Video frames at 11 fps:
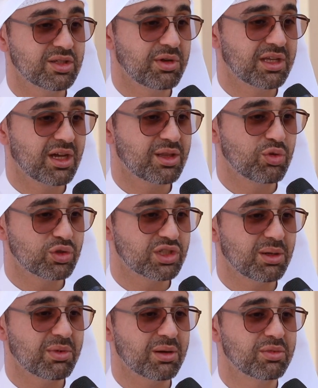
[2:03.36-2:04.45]
جمعيات بيوت
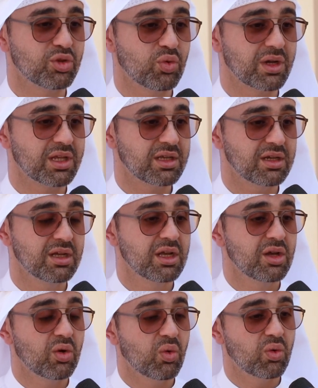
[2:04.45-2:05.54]
الشباب الدوليه
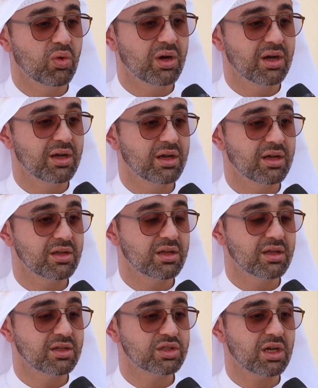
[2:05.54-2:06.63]

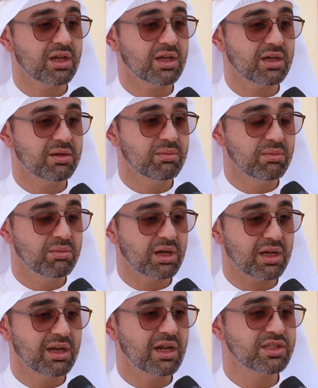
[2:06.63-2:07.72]
وان شاء الله
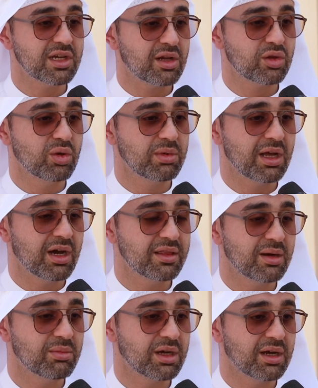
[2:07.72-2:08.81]
من خلال زيارتهم
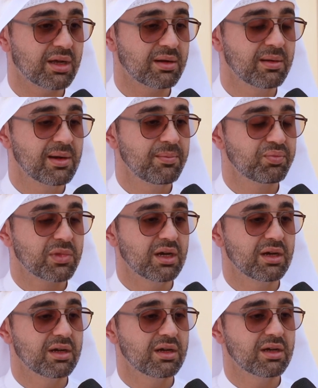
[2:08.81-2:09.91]
لهذا المكان
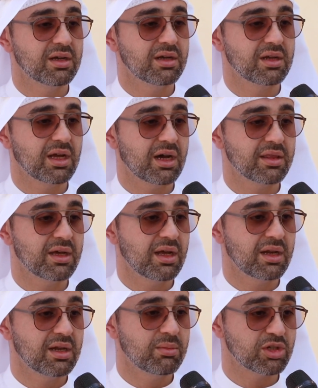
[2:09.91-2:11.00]
لهذا
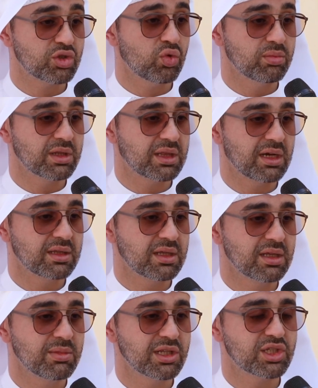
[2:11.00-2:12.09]
المشروع
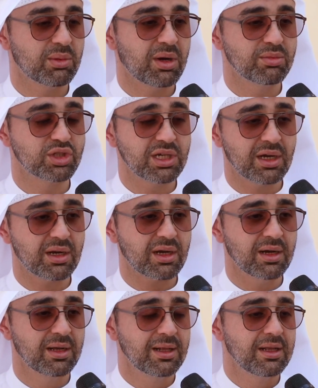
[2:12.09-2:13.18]
بالتحديد بيت الشباب
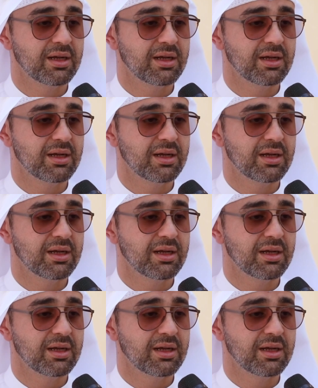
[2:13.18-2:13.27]
الشارقه